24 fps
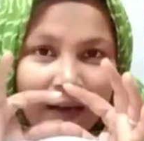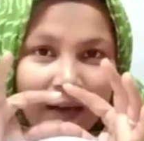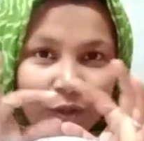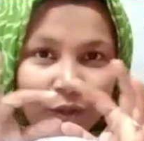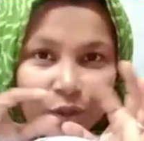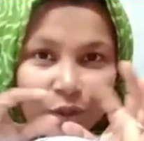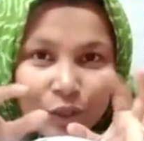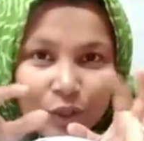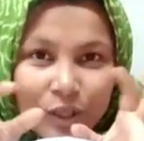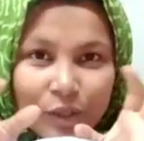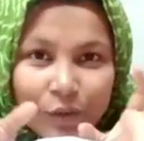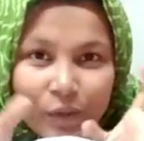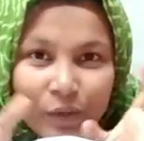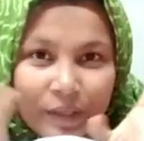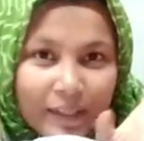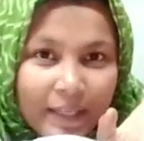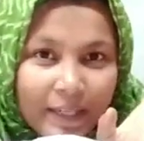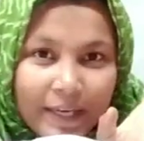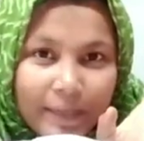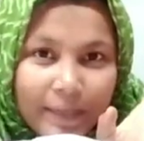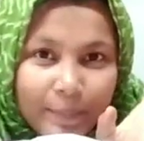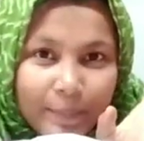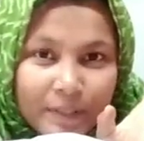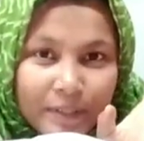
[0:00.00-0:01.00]
আলোচনা করে
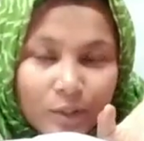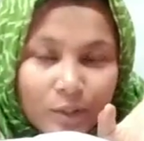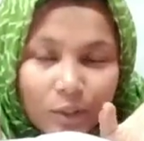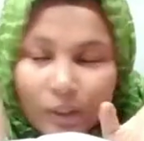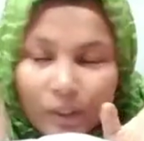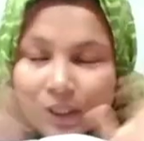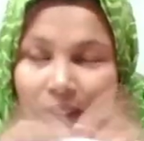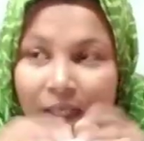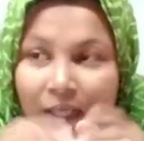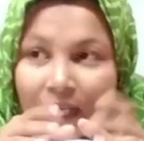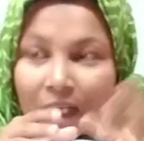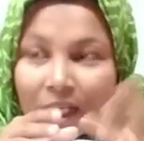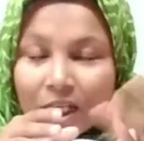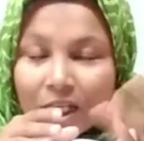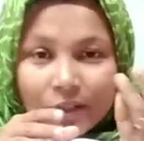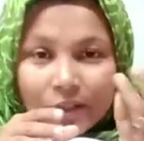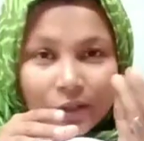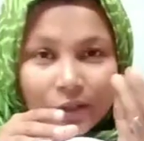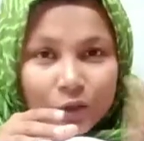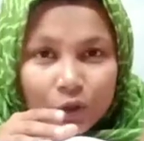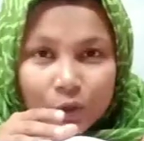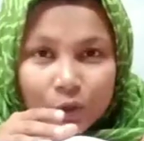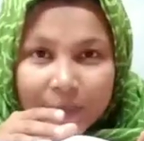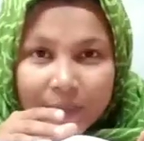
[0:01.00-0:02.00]
দেয় এপিসোড
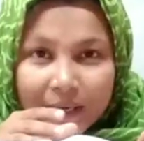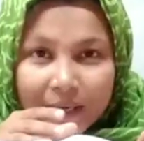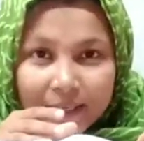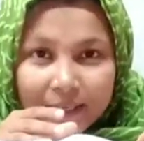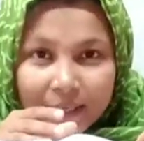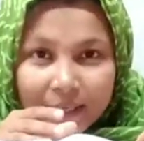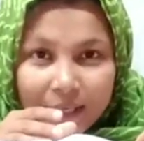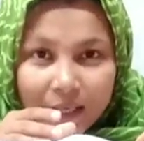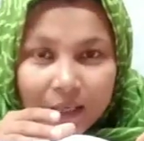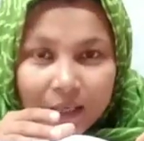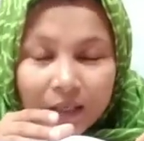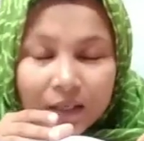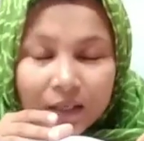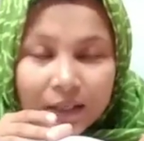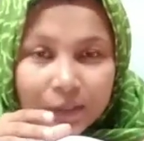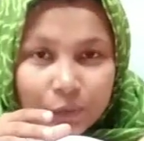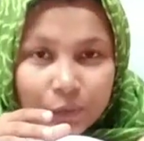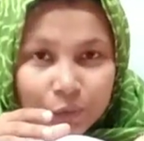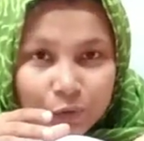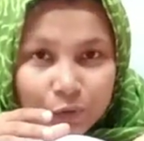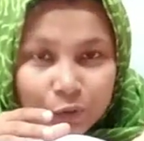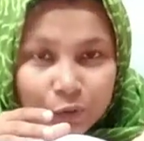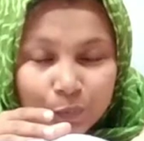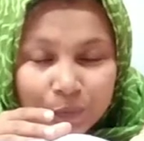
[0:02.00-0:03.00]
সেরকম একটা
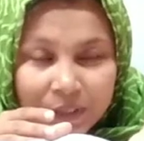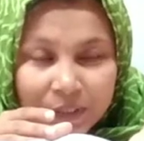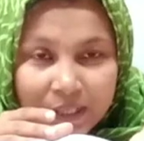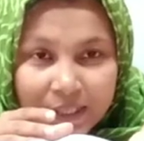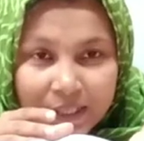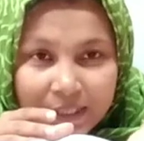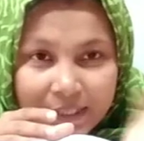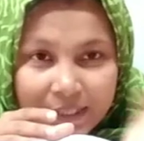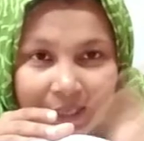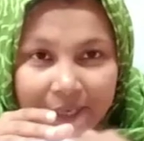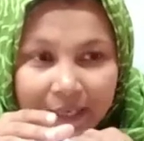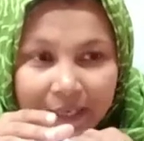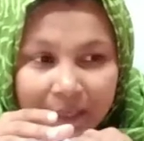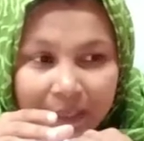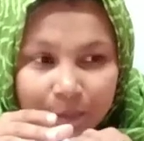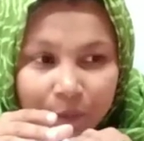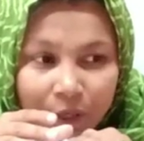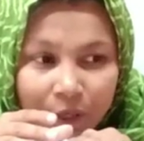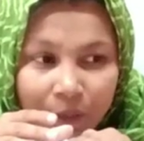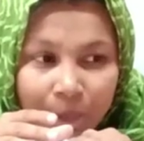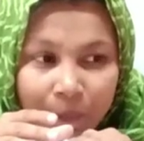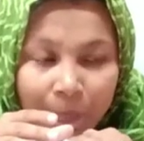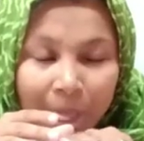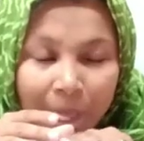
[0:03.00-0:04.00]
ইউটিউব থেকে দেখে নেব
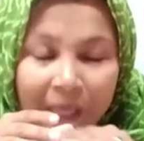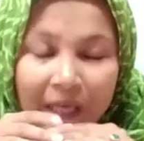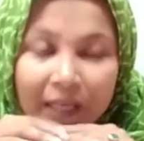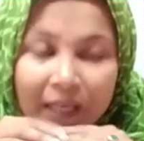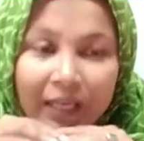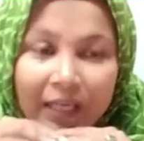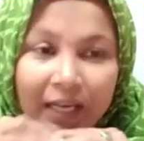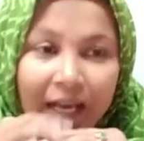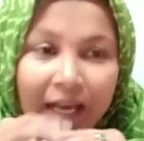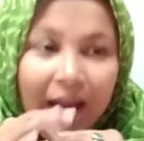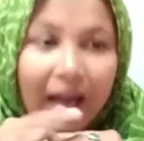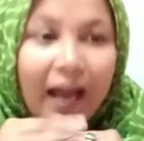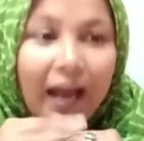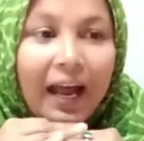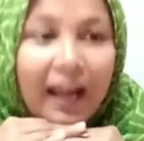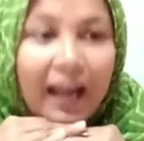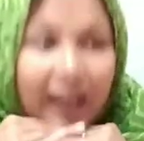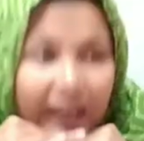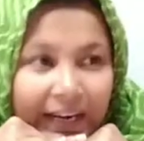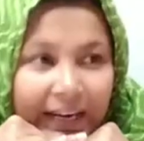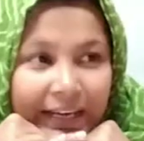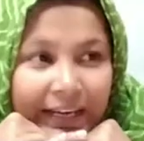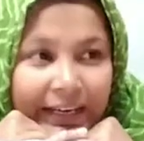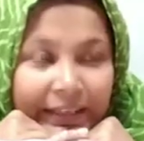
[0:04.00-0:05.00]

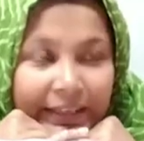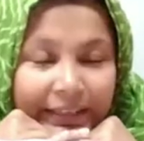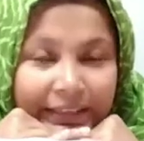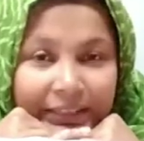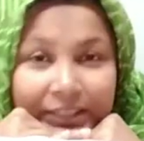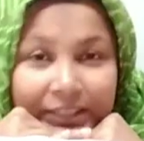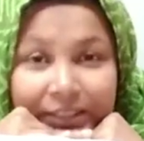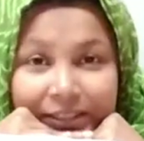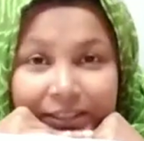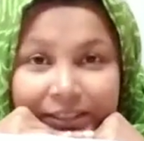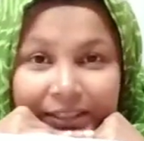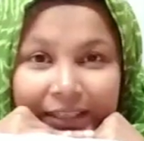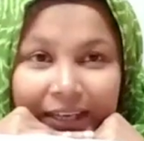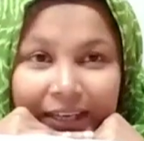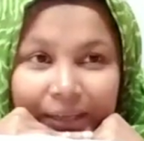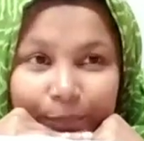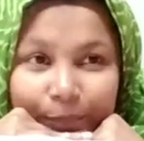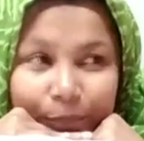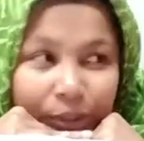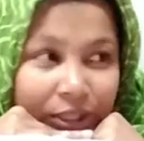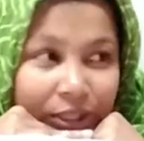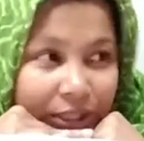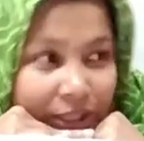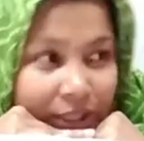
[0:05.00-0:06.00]
আর
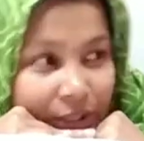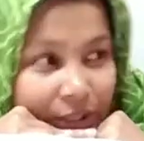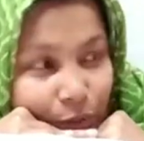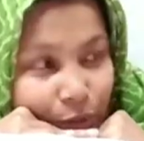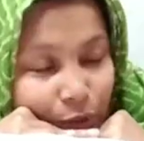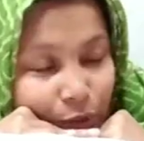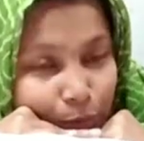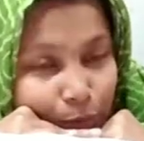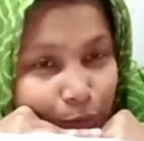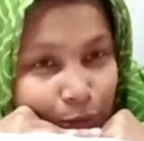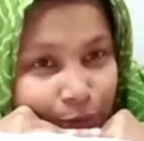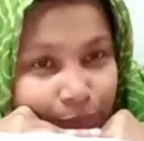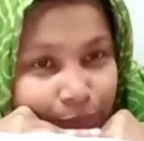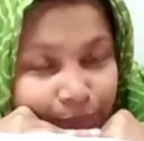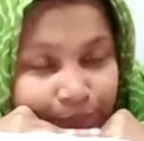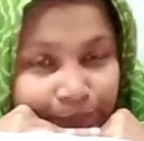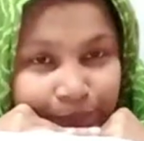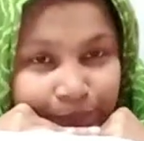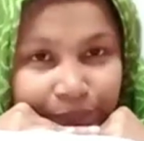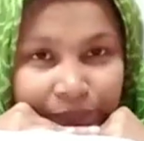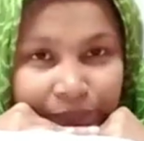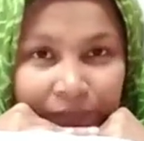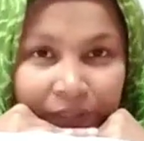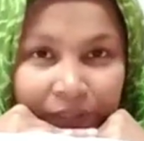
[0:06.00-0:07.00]
তারপরে কি করব
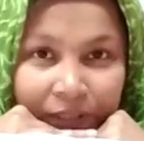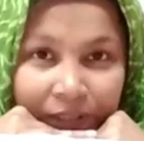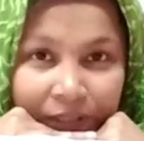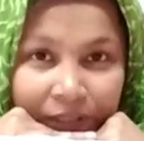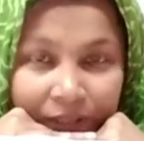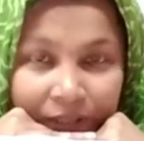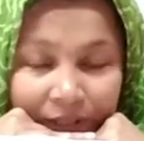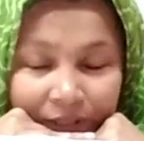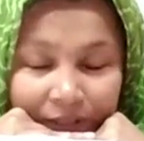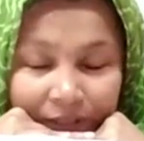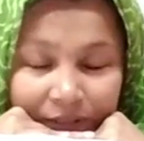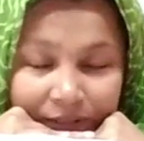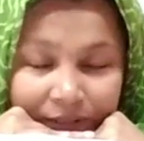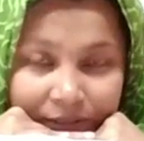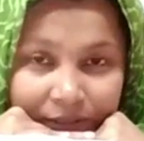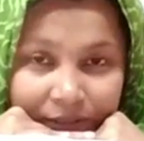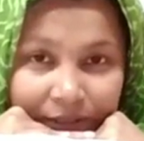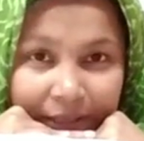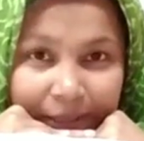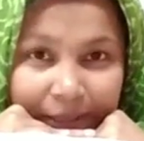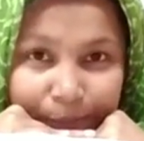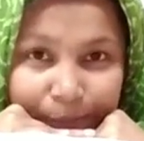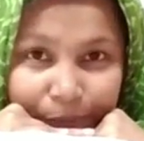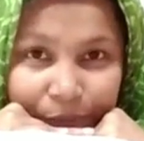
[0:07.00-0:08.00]

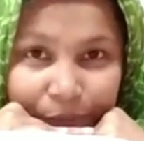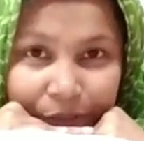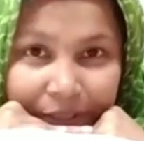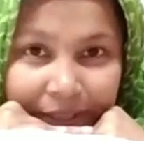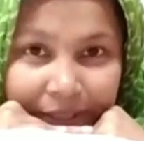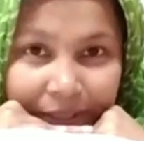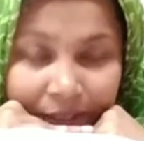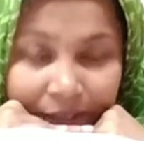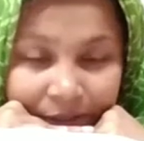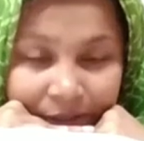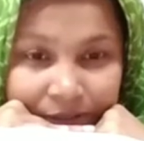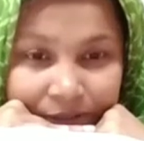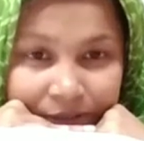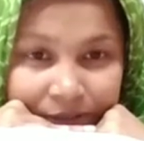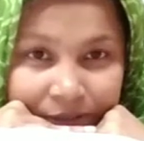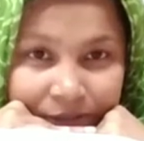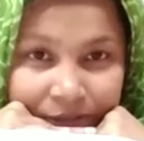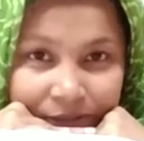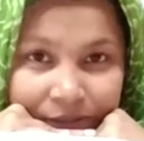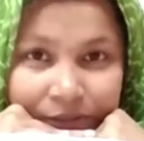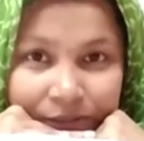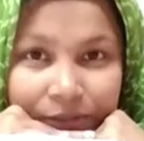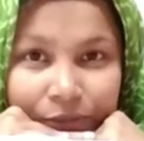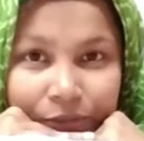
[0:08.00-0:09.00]
তারপরে
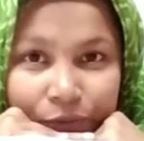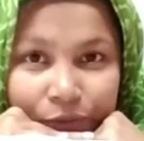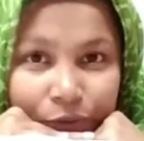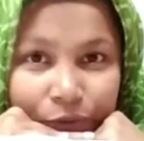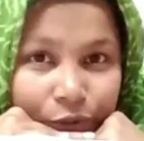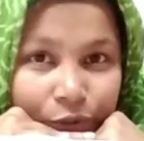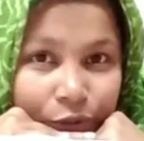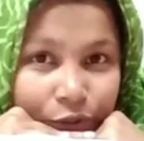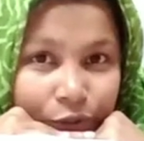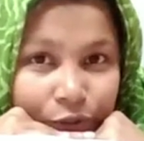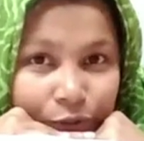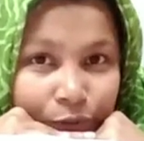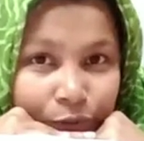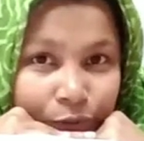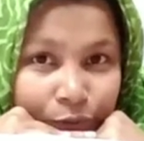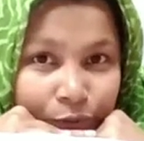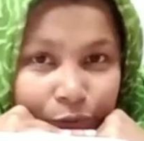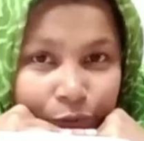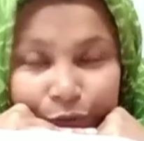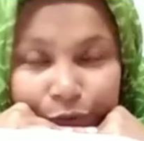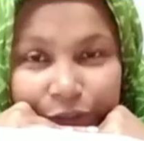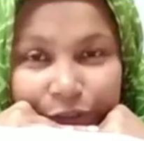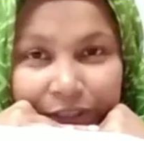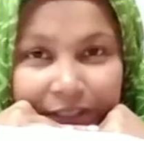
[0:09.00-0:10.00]
তো
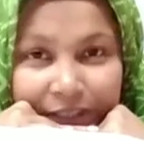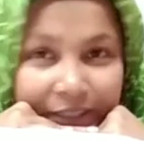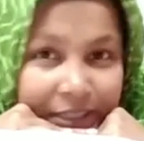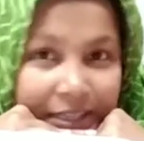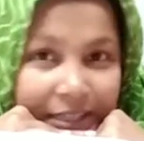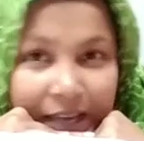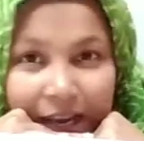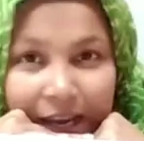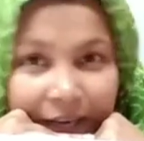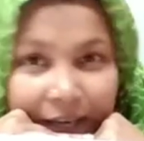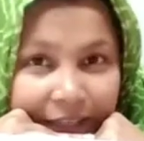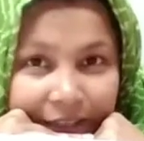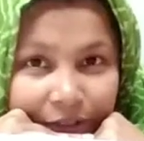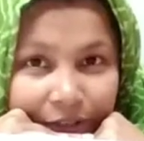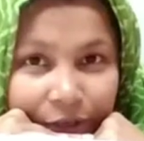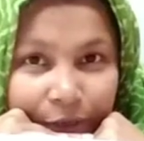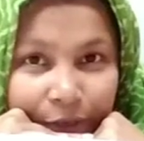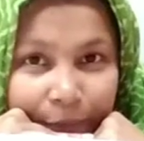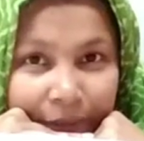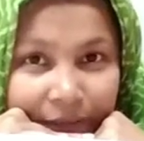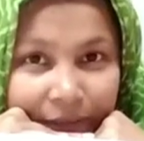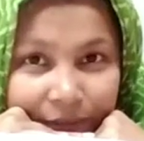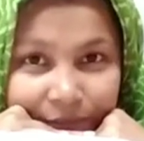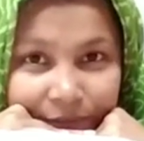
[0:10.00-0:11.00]
উঠে চা খেতে
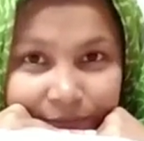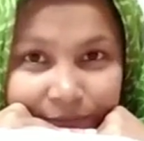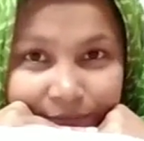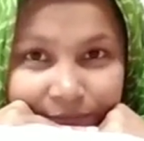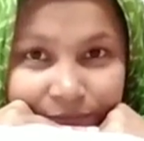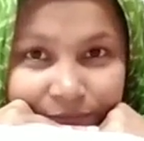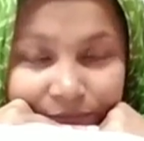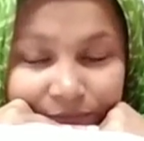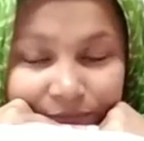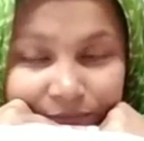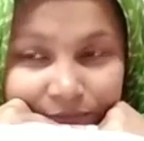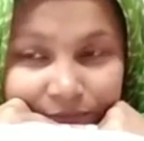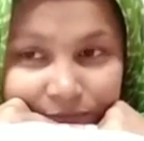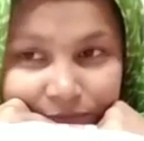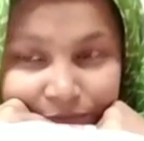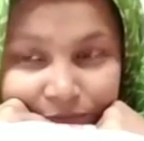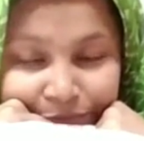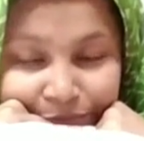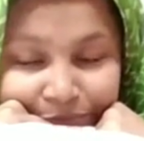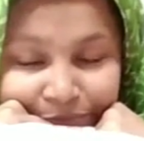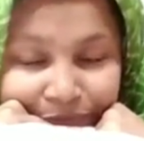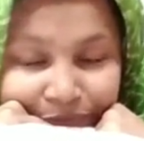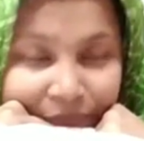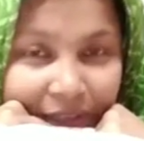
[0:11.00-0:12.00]
হবে
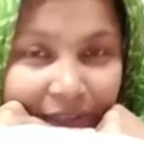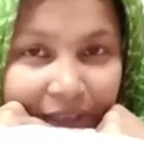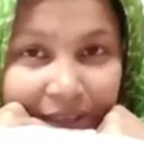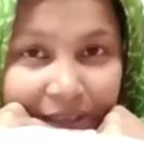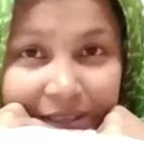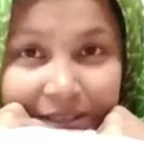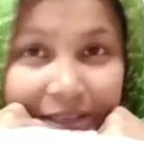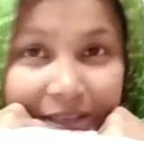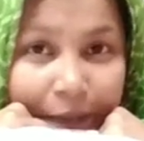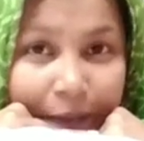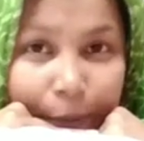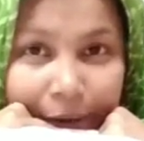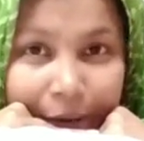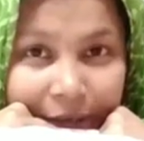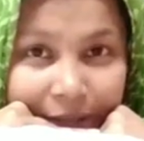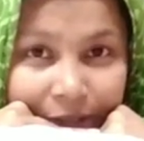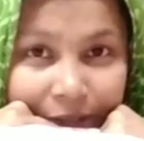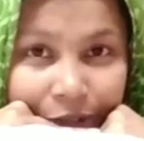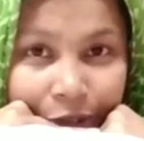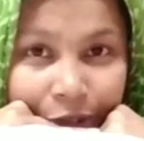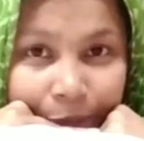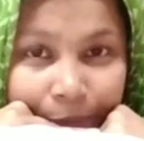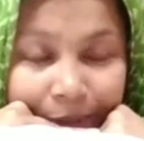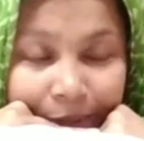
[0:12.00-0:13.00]
চা
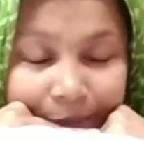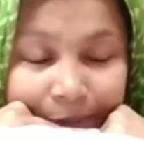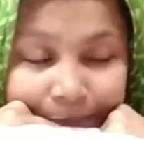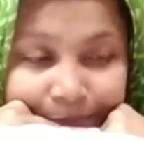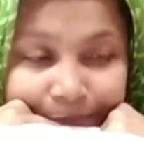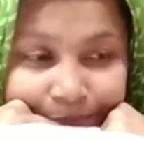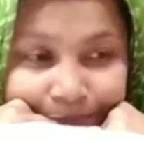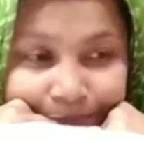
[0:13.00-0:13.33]
বানাতে হবে